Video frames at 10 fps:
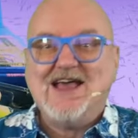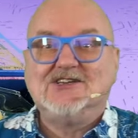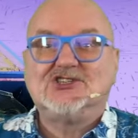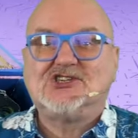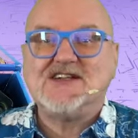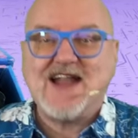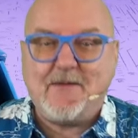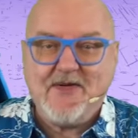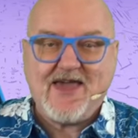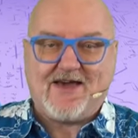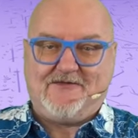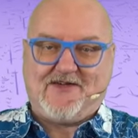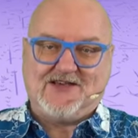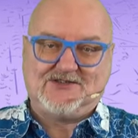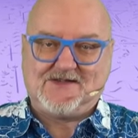Schnappi
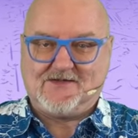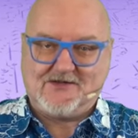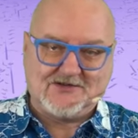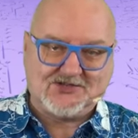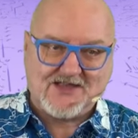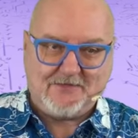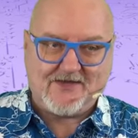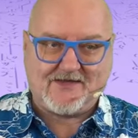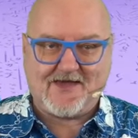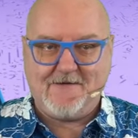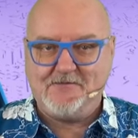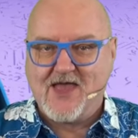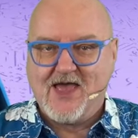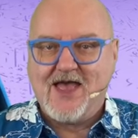Refresh ist heute. Schnappi Time.